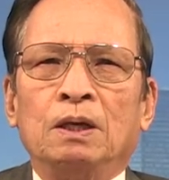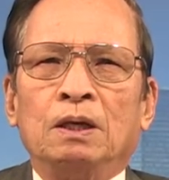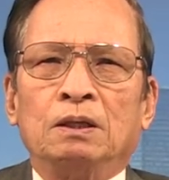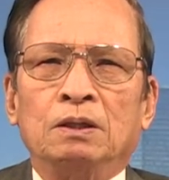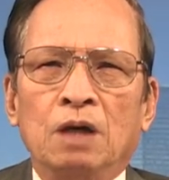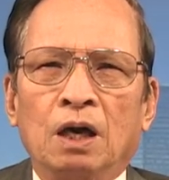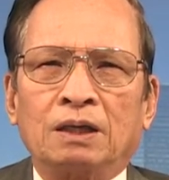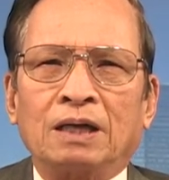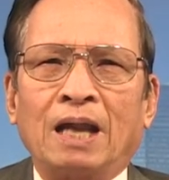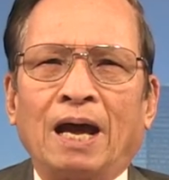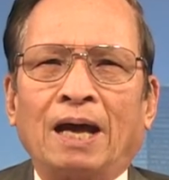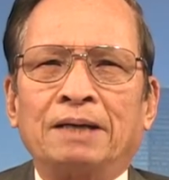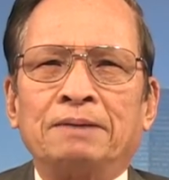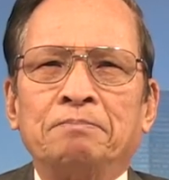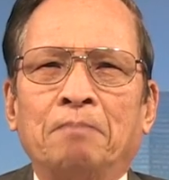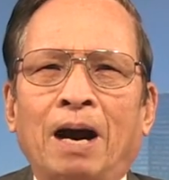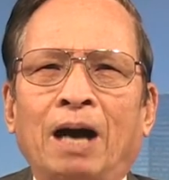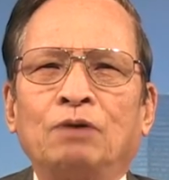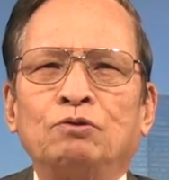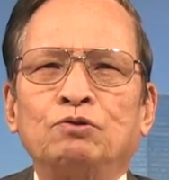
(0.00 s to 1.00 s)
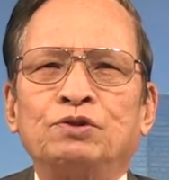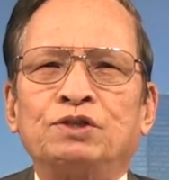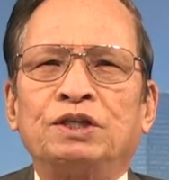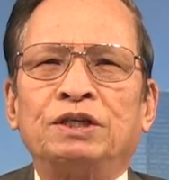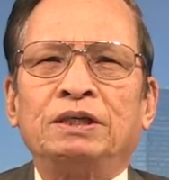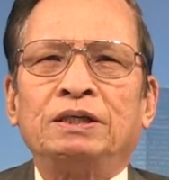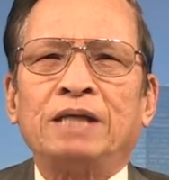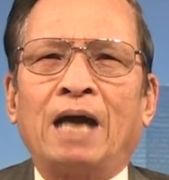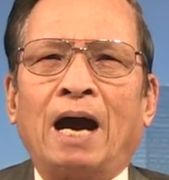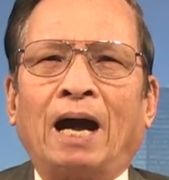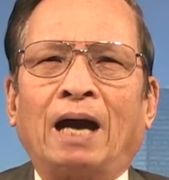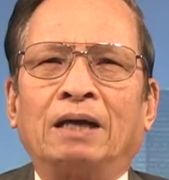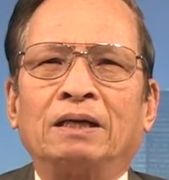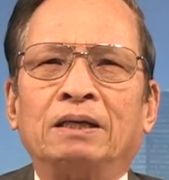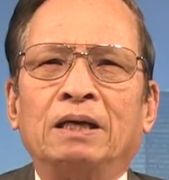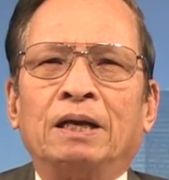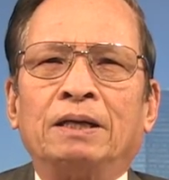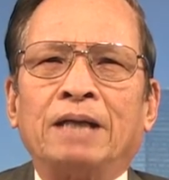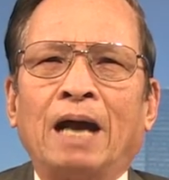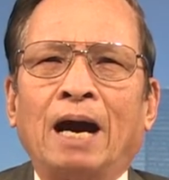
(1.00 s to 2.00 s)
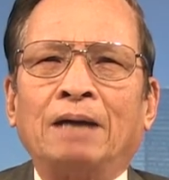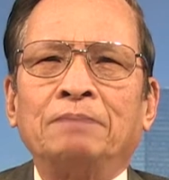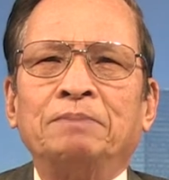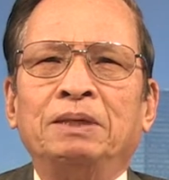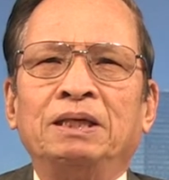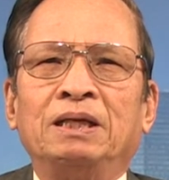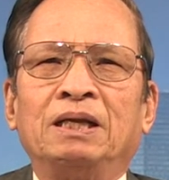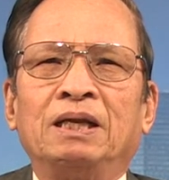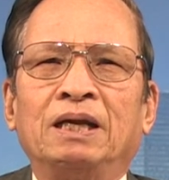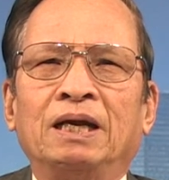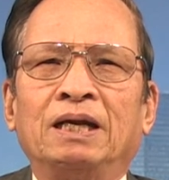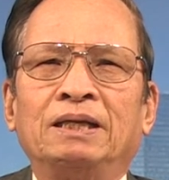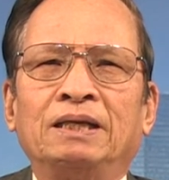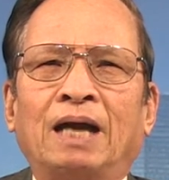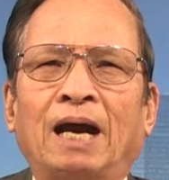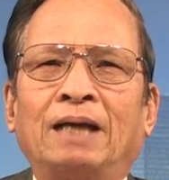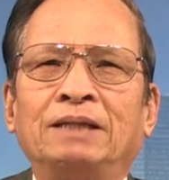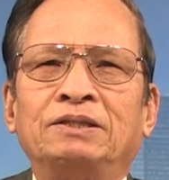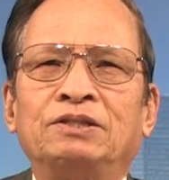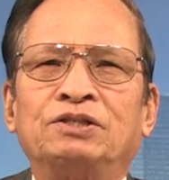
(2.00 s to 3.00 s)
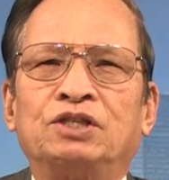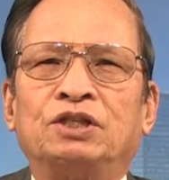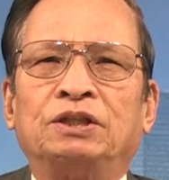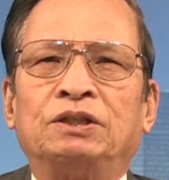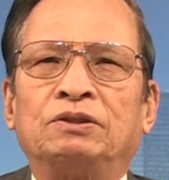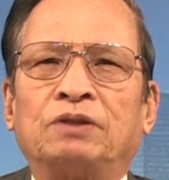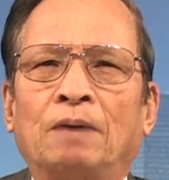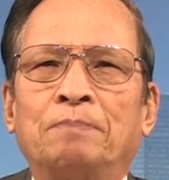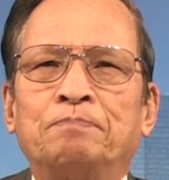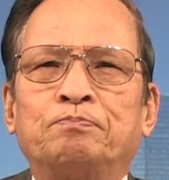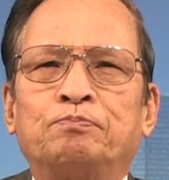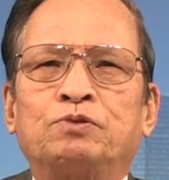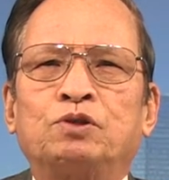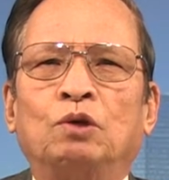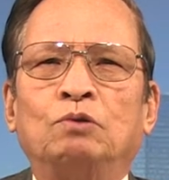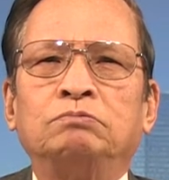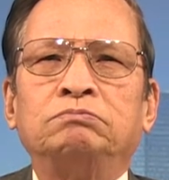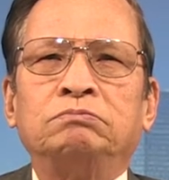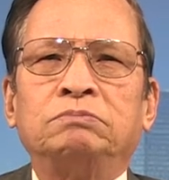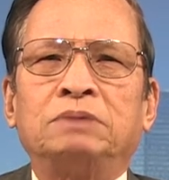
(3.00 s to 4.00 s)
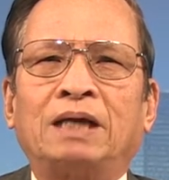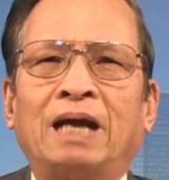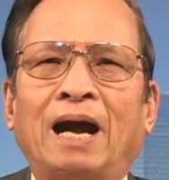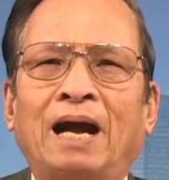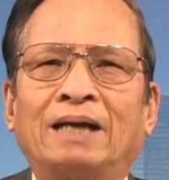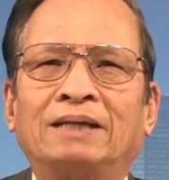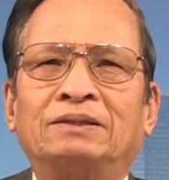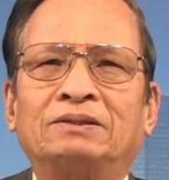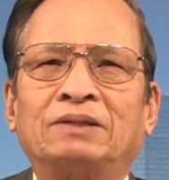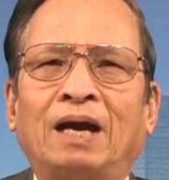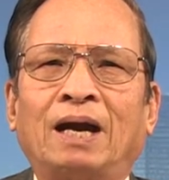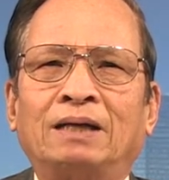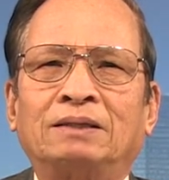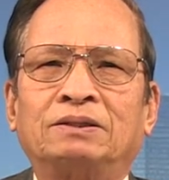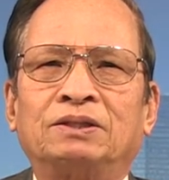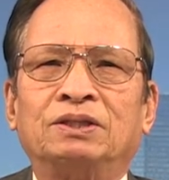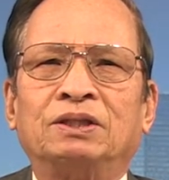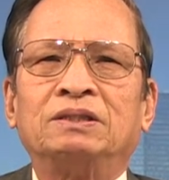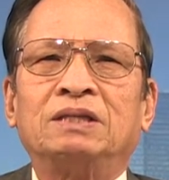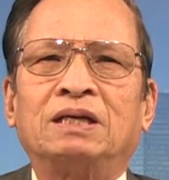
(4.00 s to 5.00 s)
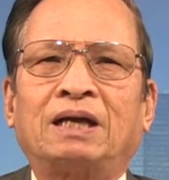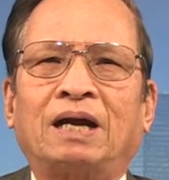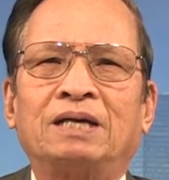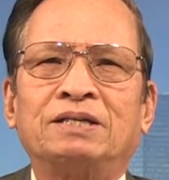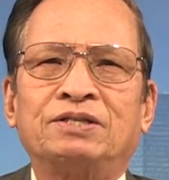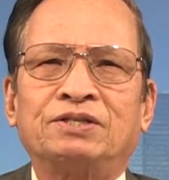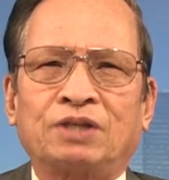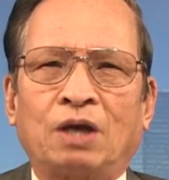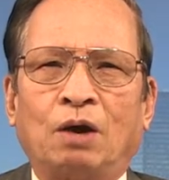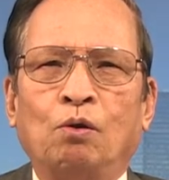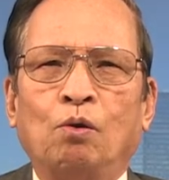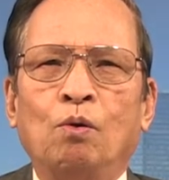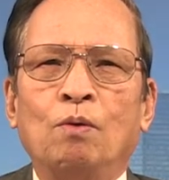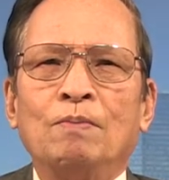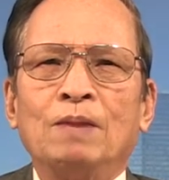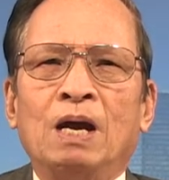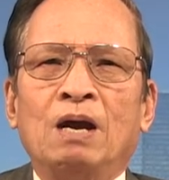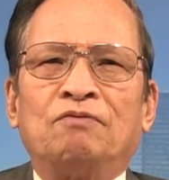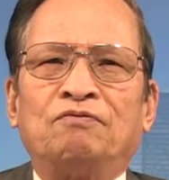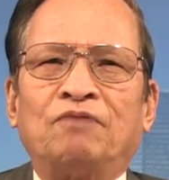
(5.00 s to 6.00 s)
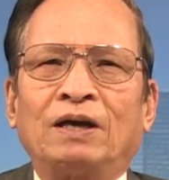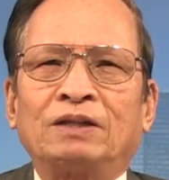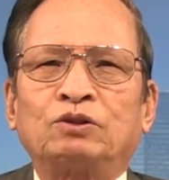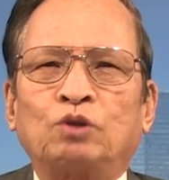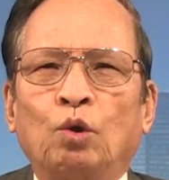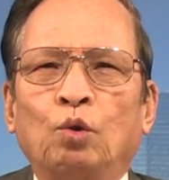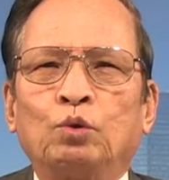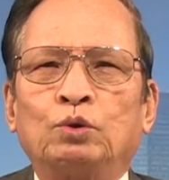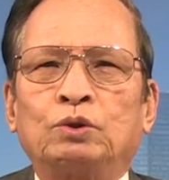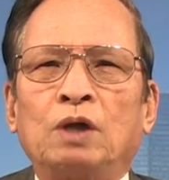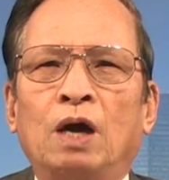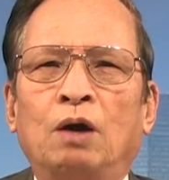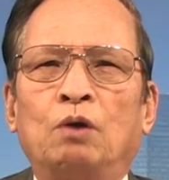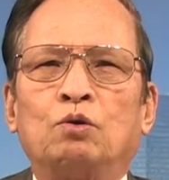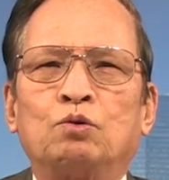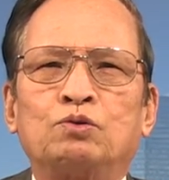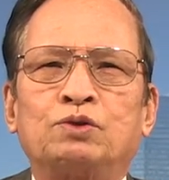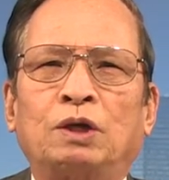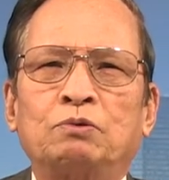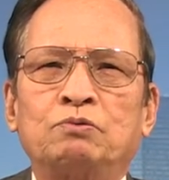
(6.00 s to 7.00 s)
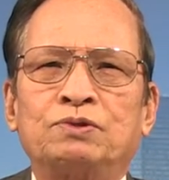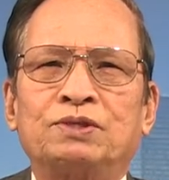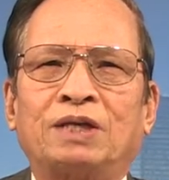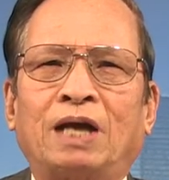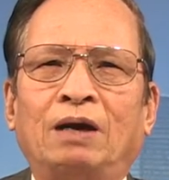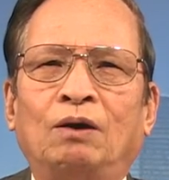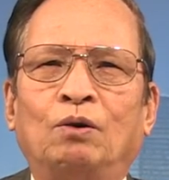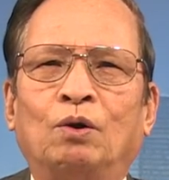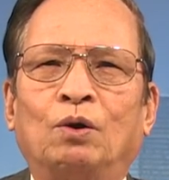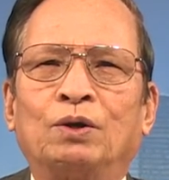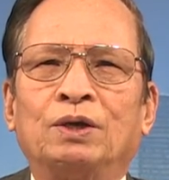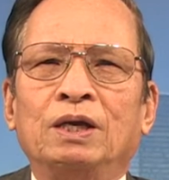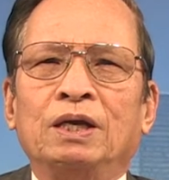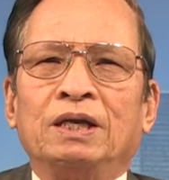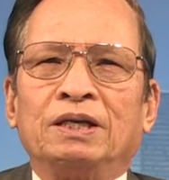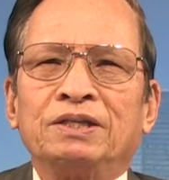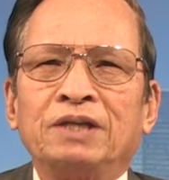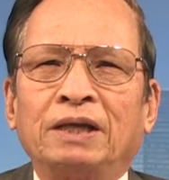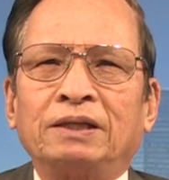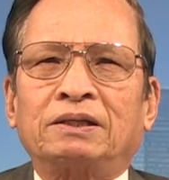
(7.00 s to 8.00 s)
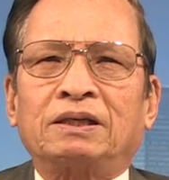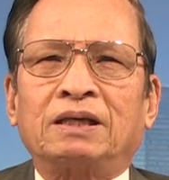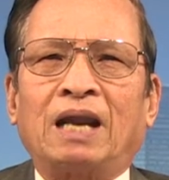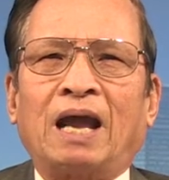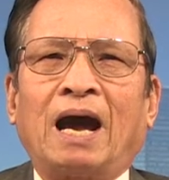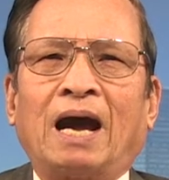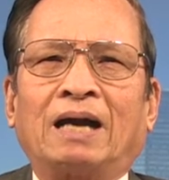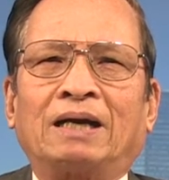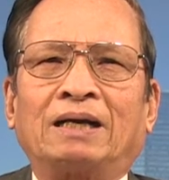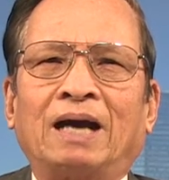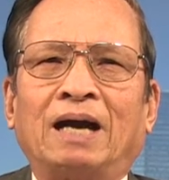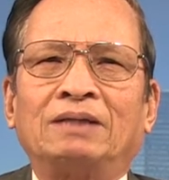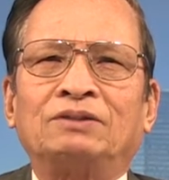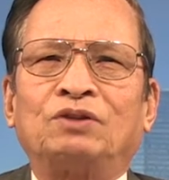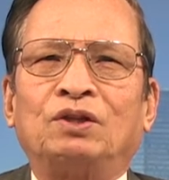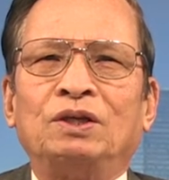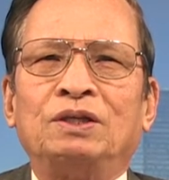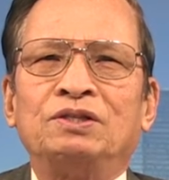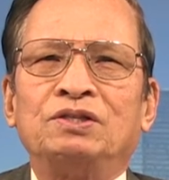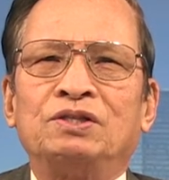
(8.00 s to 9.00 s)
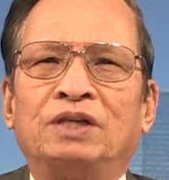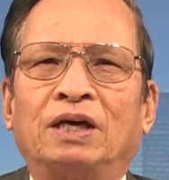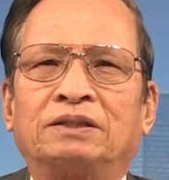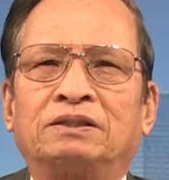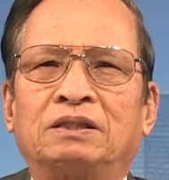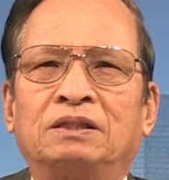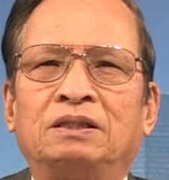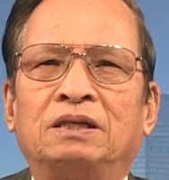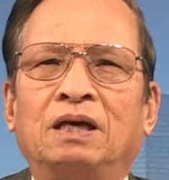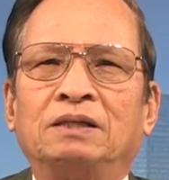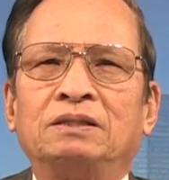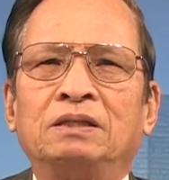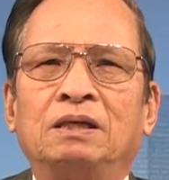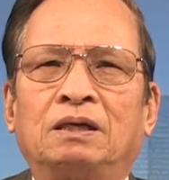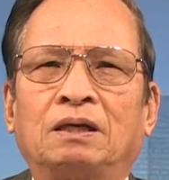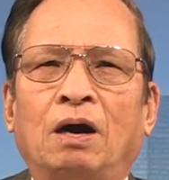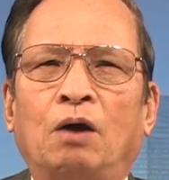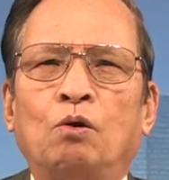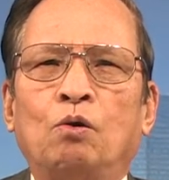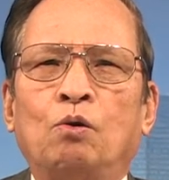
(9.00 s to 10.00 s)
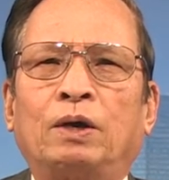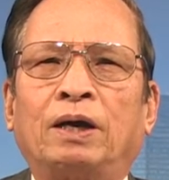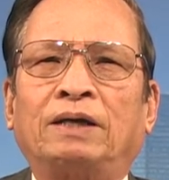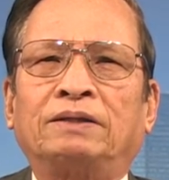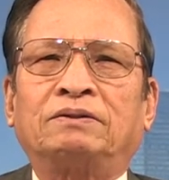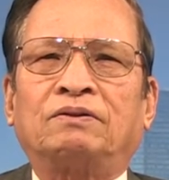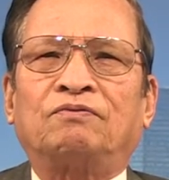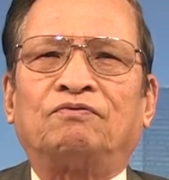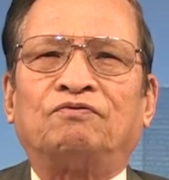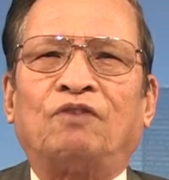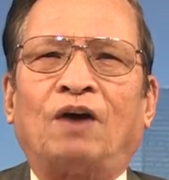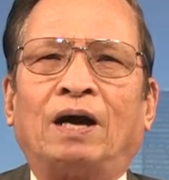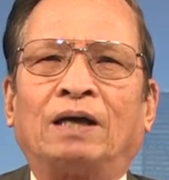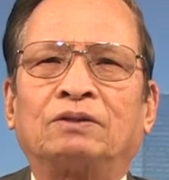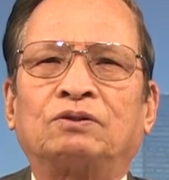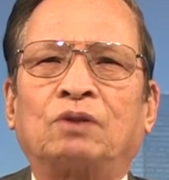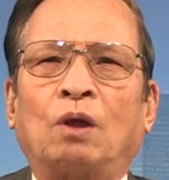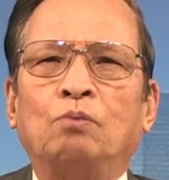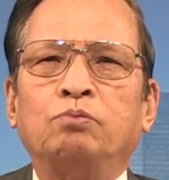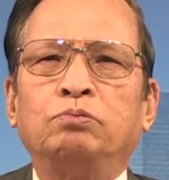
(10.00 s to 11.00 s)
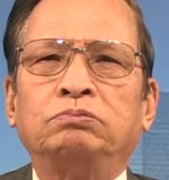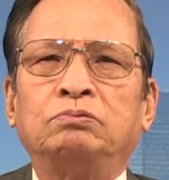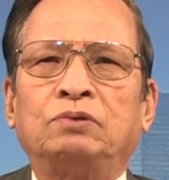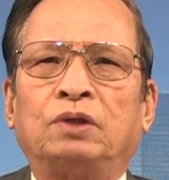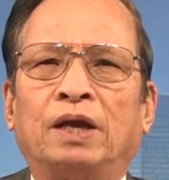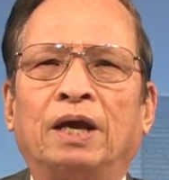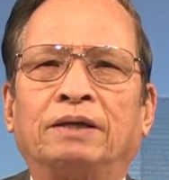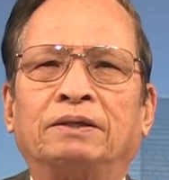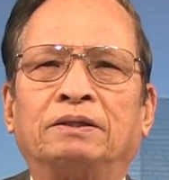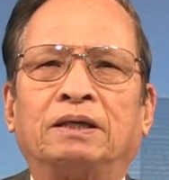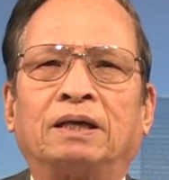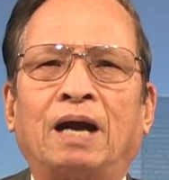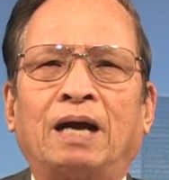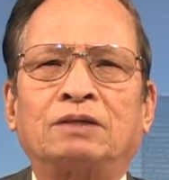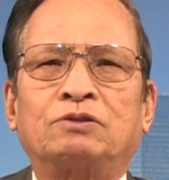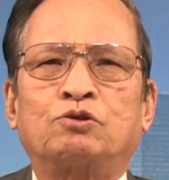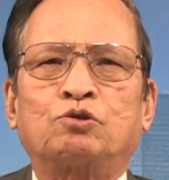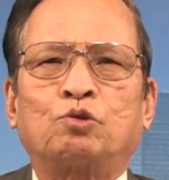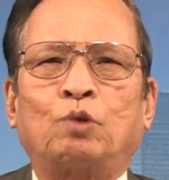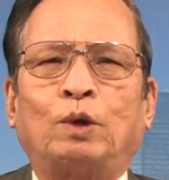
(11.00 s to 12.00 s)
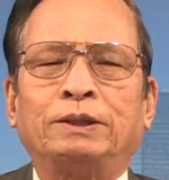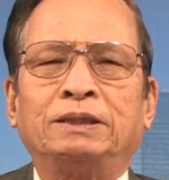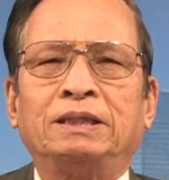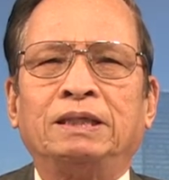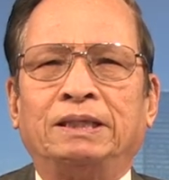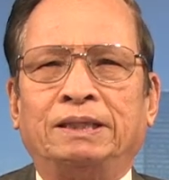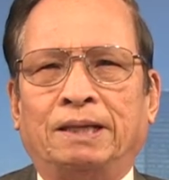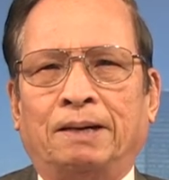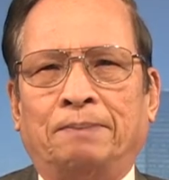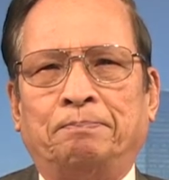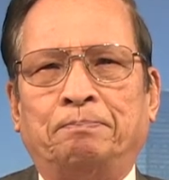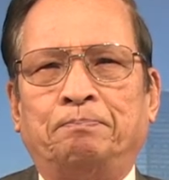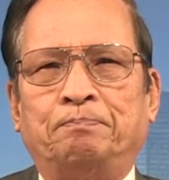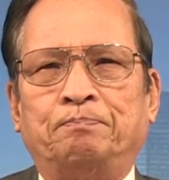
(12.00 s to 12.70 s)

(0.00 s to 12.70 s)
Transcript: Ngược lại, báo chí đảng đã bị lên án chỉ tập trung khai thác những cái xấu và tụt hậu trong xã hội, nhất là các tin giật gân câu khách và tống tiền các doanh nghiệp.